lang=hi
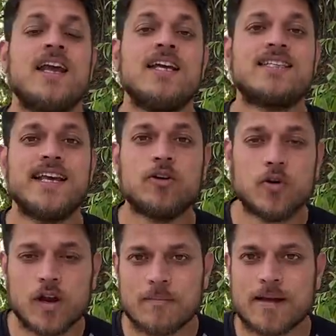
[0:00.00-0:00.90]
इसके
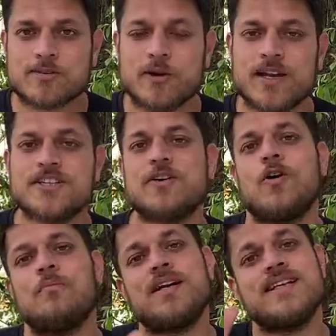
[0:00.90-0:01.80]
गूगल मैप्स लोकेशन को
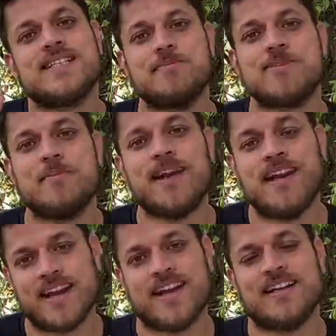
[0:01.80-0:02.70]
हमने डिस्क्रिप्शन में
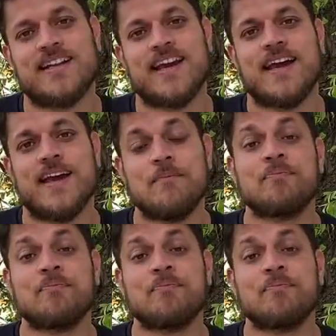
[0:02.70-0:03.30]
लिंक कर दिया है